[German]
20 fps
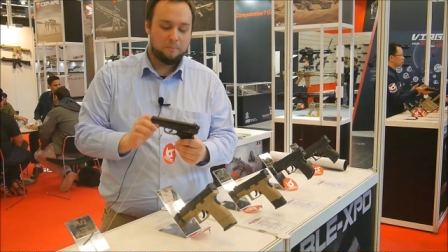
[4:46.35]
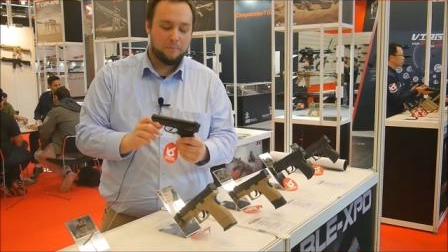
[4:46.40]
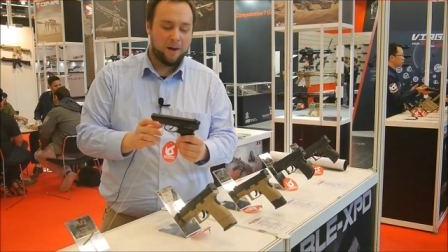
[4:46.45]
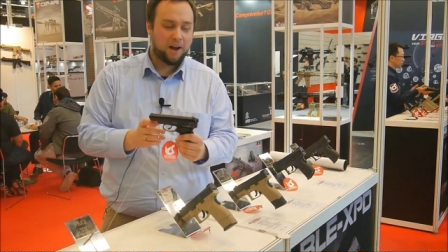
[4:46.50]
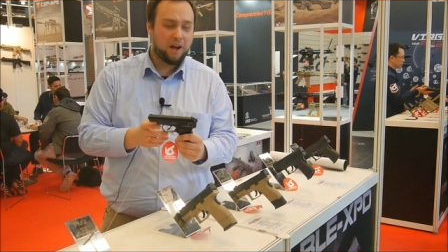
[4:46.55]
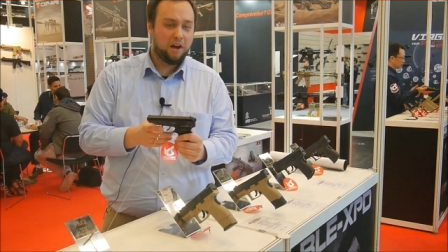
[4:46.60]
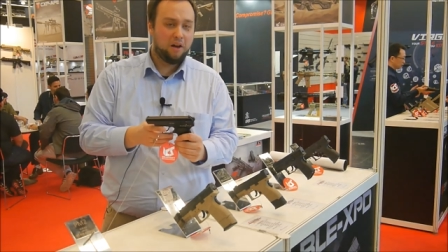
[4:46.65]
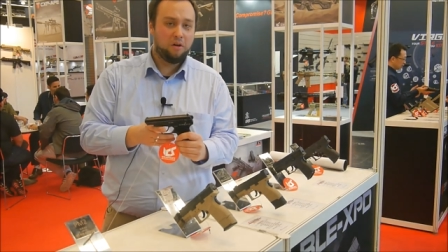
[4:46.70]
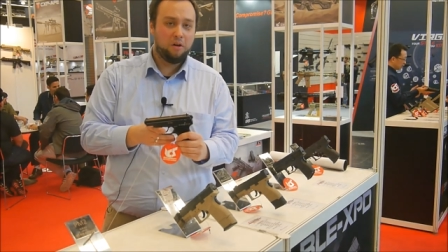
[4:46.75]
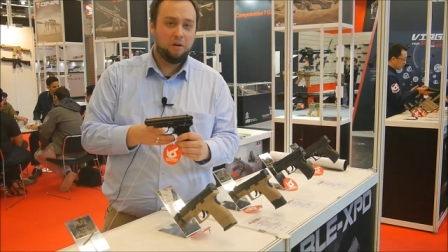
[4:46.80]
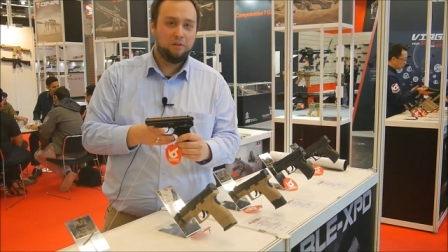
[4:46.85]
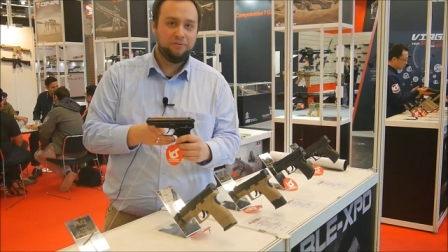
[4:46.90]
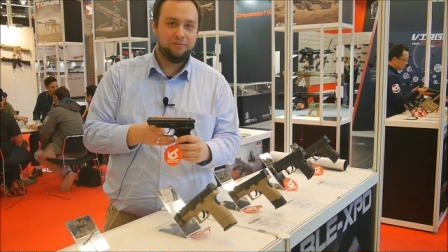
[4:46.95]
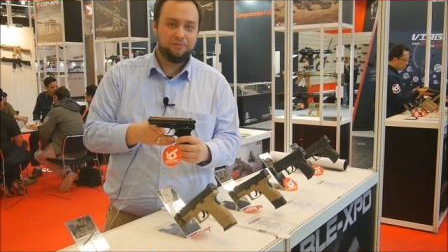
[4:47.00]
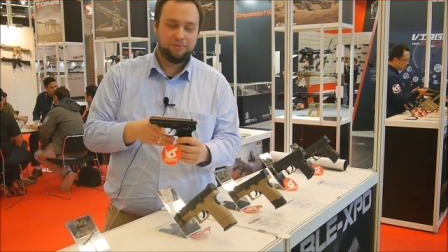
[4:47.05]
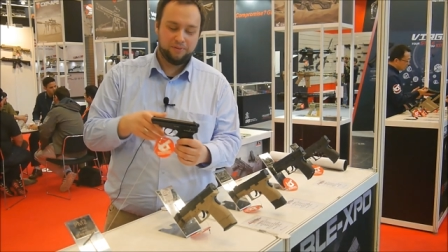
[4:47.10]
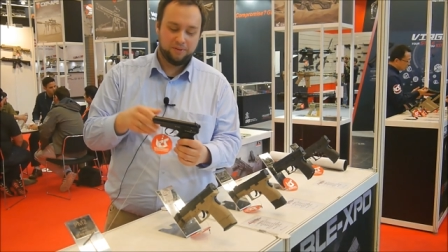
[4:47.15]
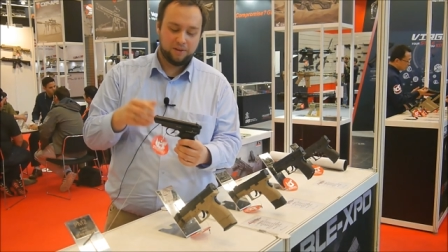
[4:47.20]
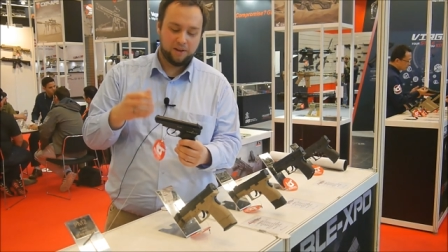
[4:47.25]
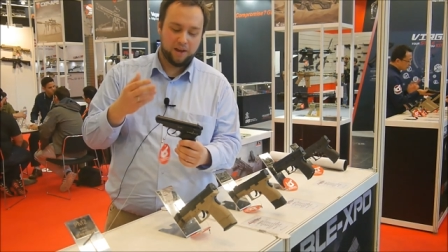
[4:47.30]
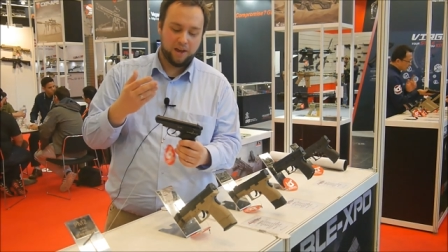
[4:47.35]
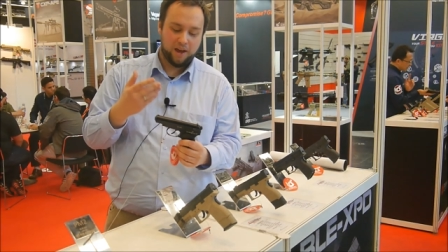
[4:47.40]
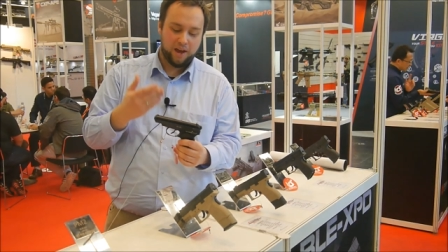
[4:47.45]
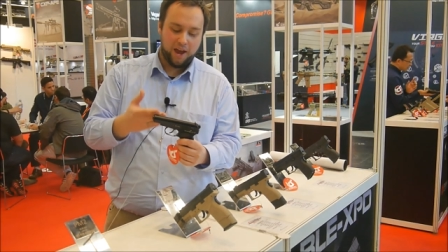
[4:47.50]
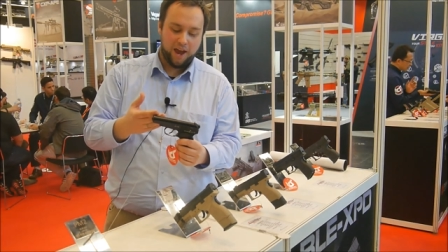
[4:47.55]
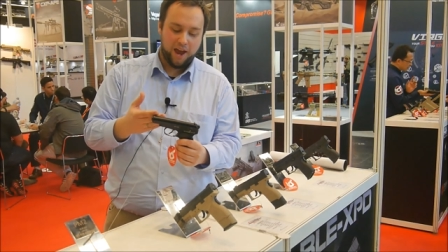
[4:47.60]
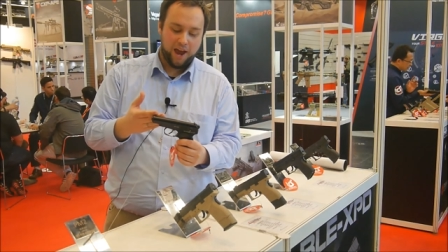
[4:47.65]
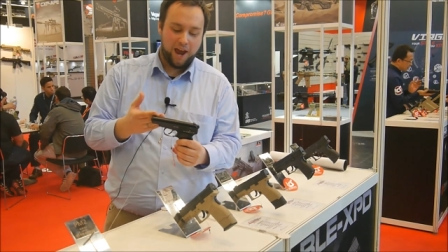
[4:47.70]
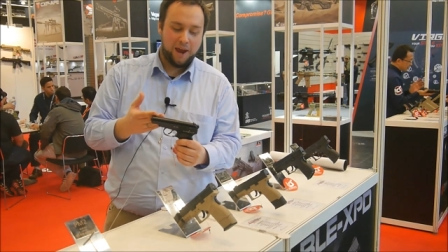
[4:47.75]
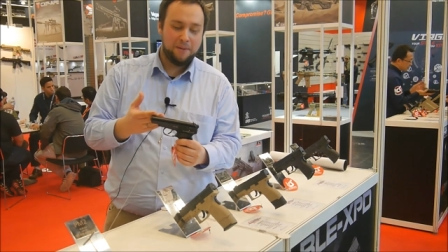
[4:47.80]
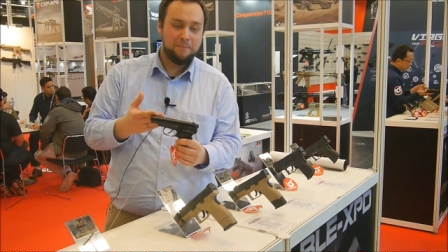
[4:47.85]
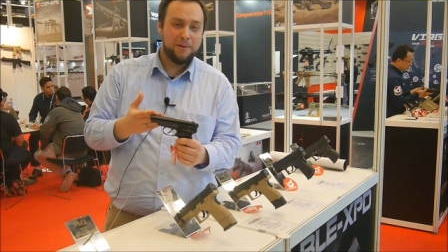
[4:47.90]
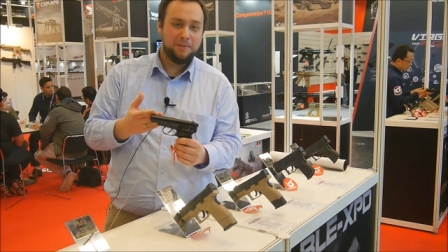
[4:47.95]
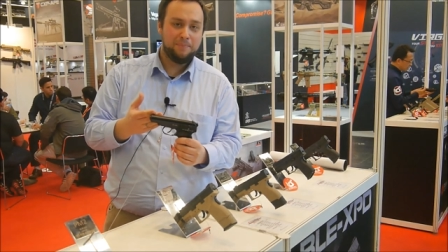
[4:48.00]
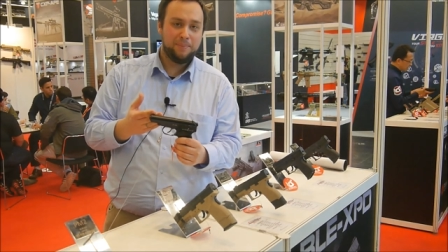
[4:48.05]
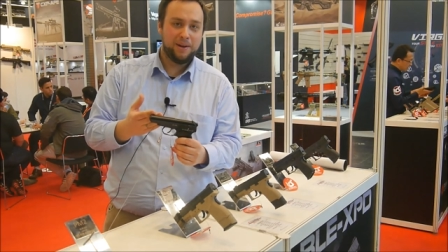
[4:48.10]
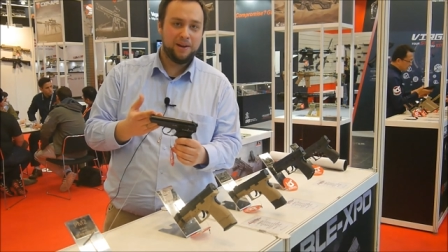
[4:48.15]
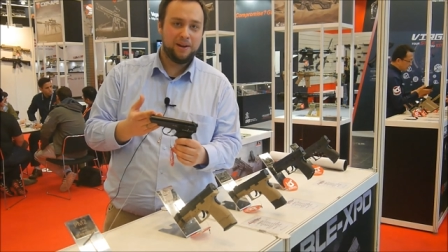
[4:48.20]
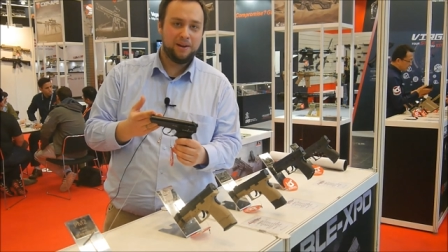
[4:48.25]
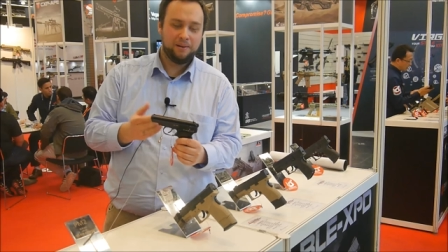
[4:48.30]
Makarov
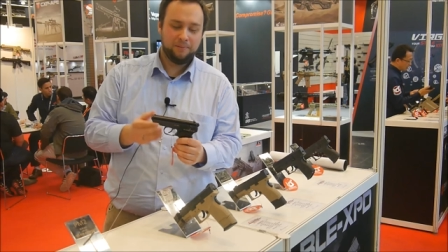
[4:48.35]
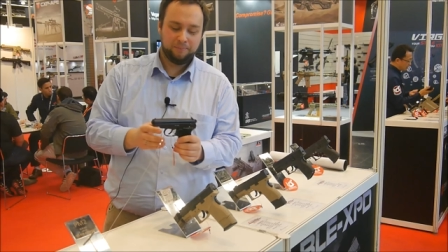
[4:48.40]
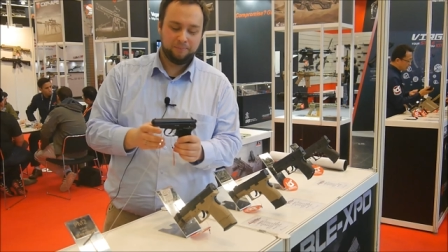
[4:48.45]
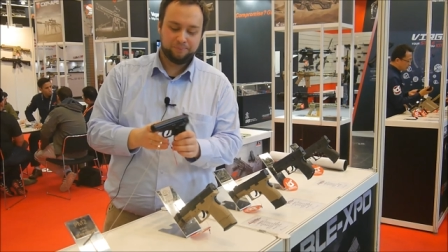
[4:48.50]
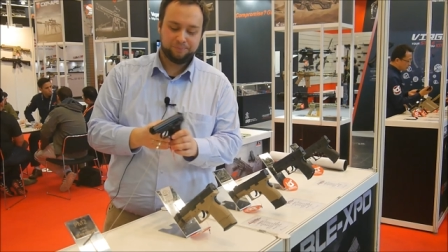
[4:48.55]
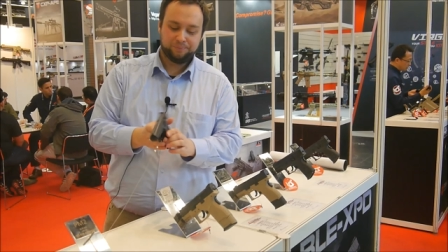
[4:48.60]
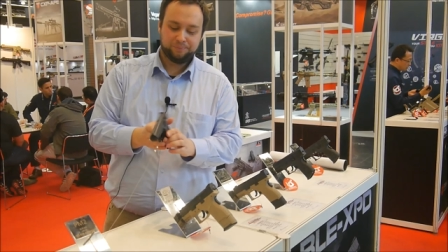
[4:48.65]
NBB.